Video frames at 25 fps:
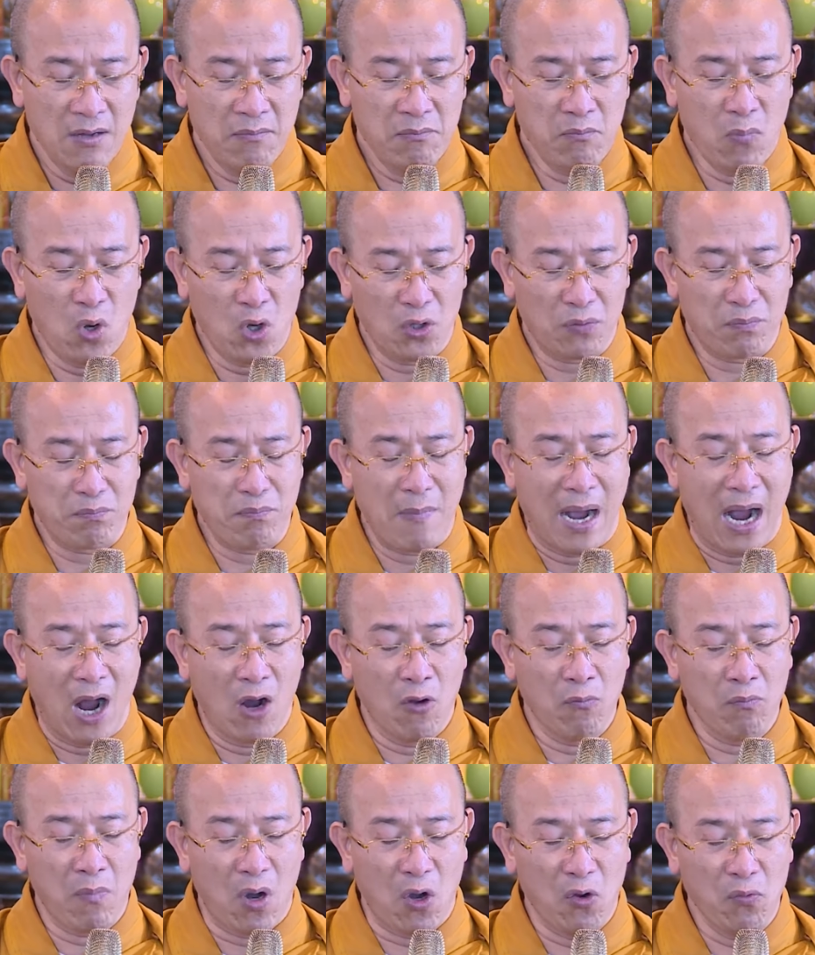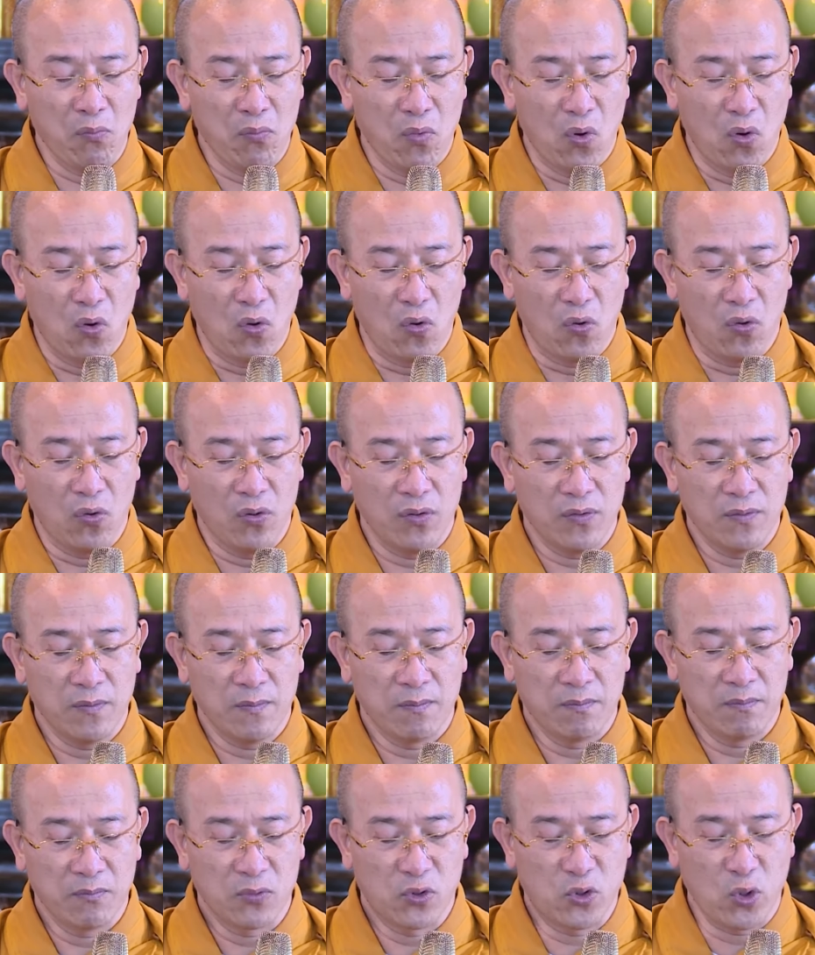một bao máu mủ
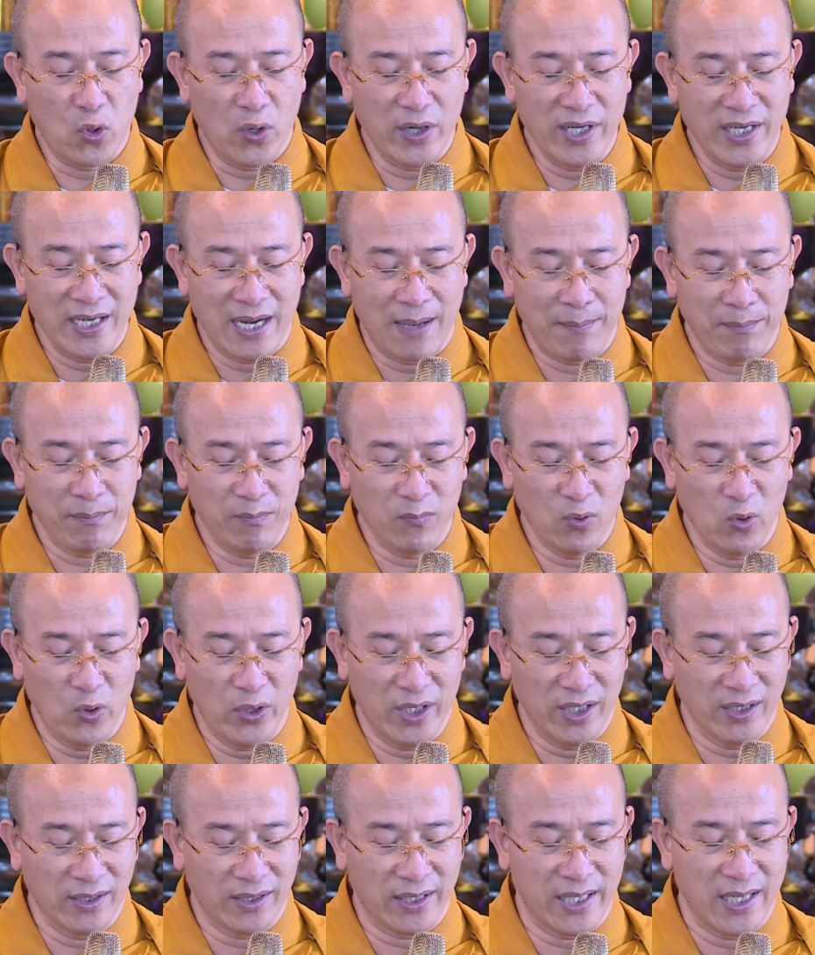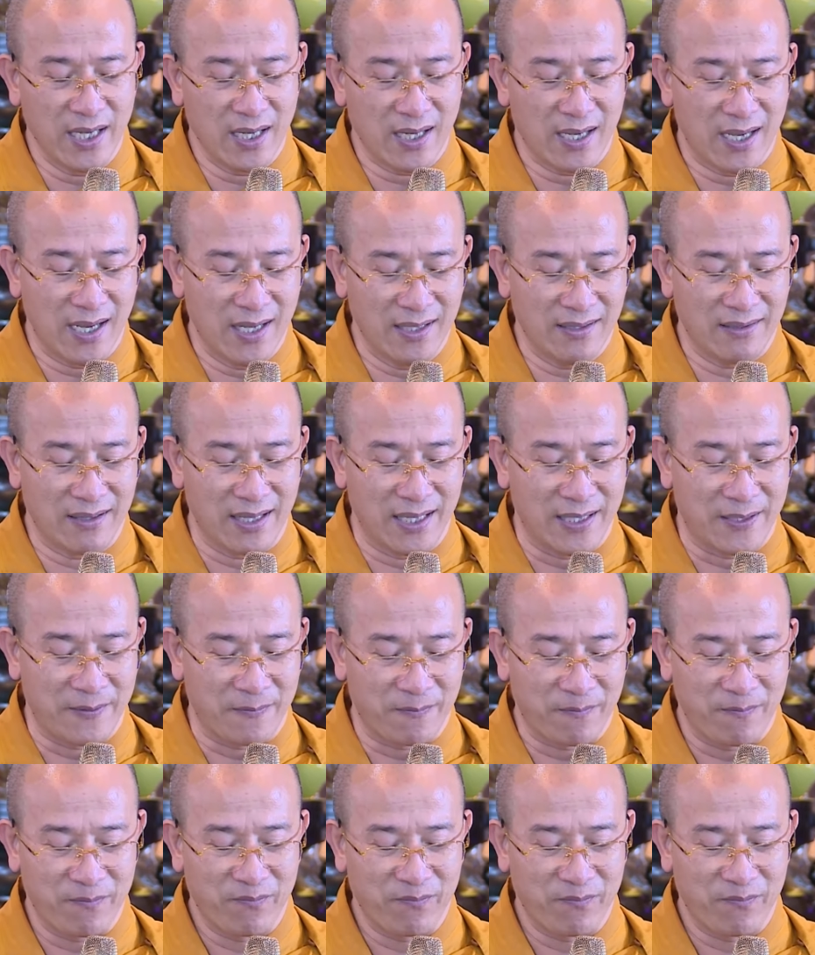chuỗi năm luyến tiếc ân tình